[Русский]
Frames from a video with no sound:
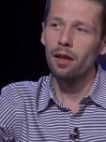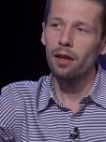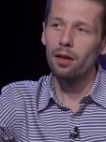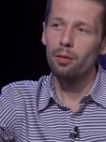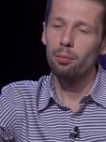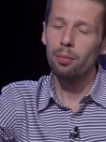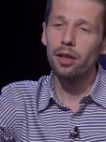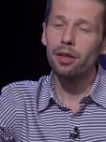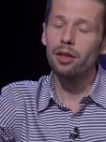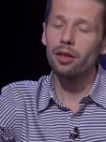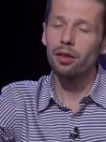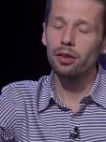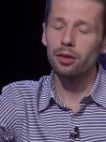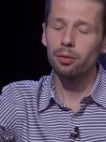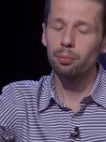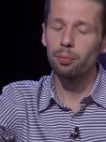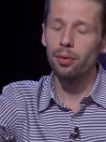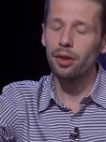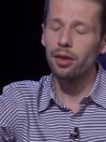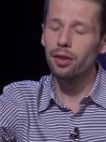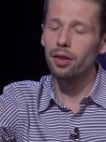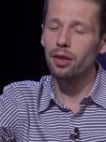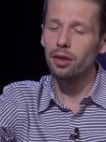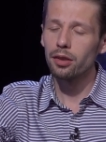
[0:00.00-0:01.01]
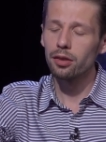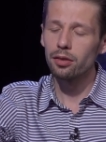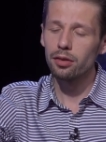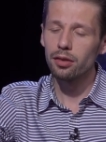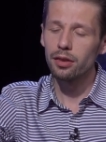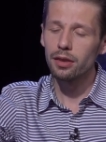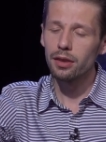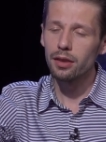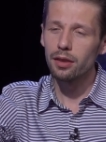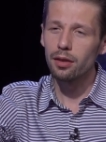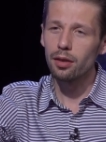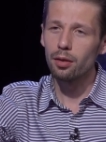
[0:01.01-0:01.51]

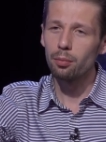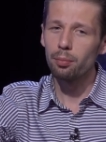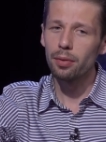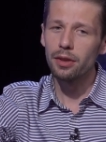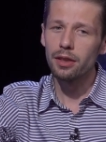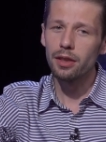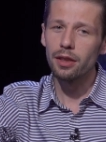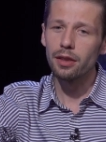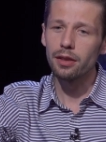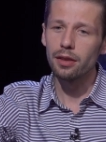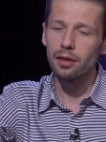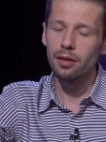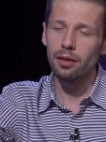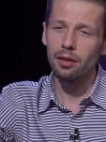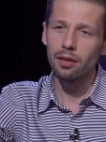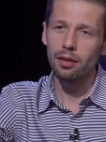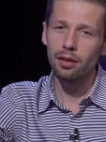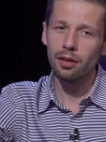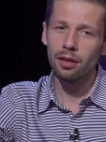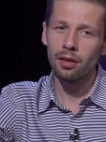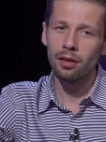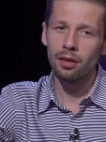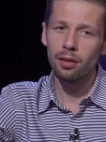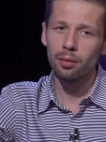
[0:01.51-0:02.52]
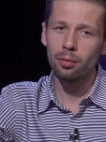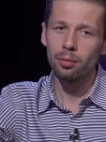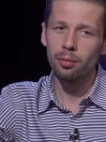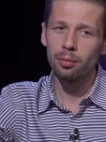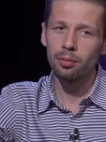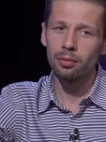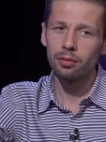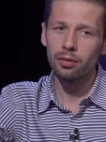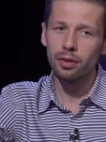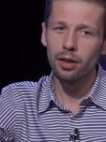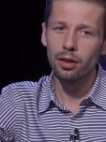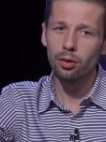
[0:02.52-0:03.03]
придерживался позиции,
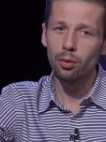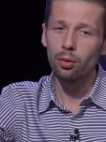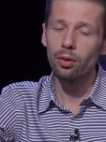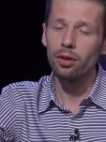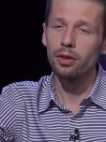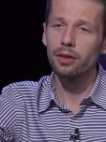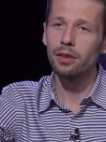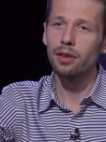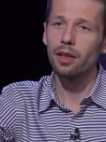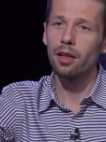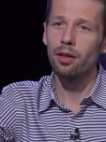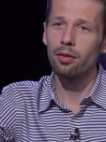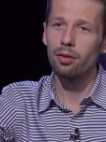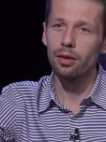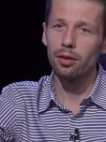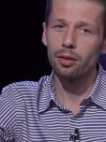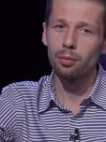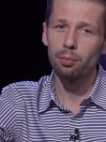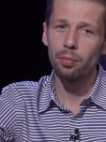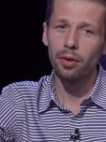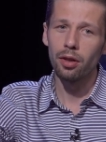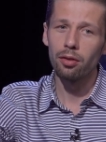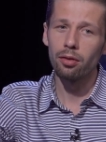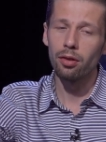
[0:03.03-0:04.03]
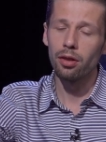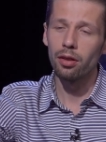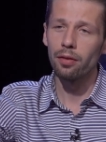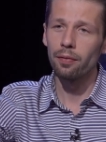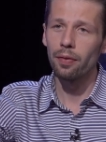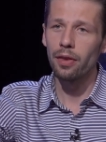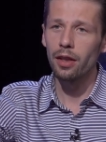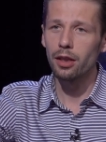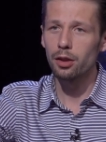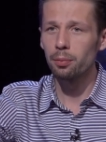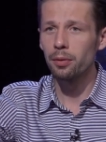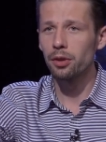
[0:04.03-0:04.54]
а которая отстаивает права
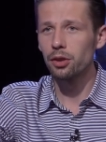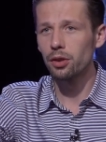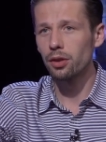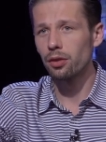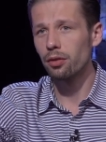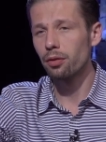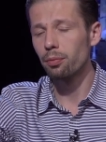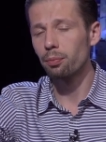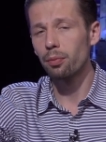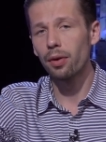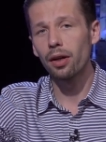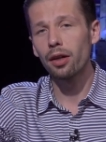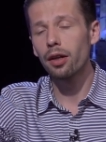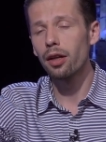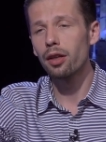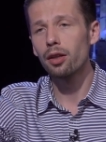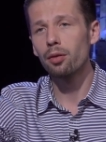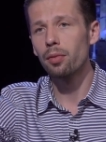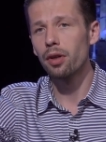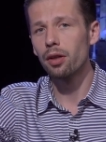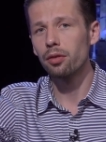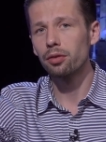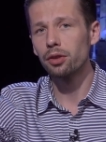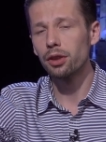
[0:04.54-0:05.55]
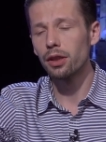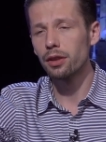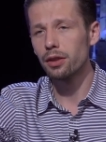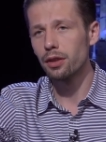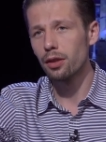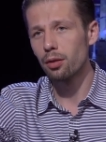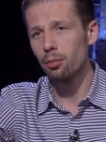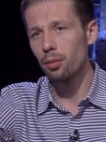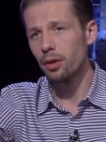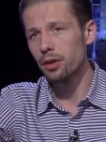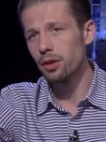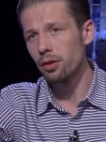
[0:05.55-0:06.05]
нас меньшин, по крайней мере, в
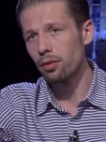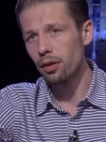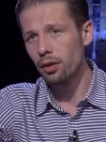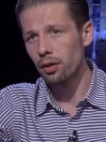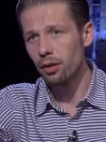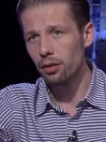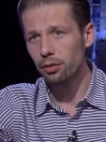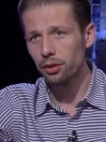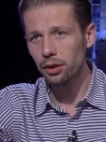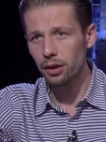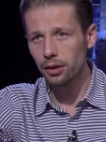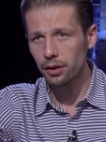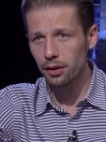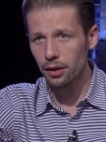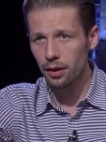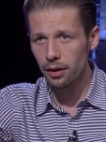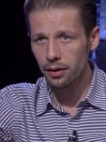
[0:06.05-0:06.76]
части образования, в части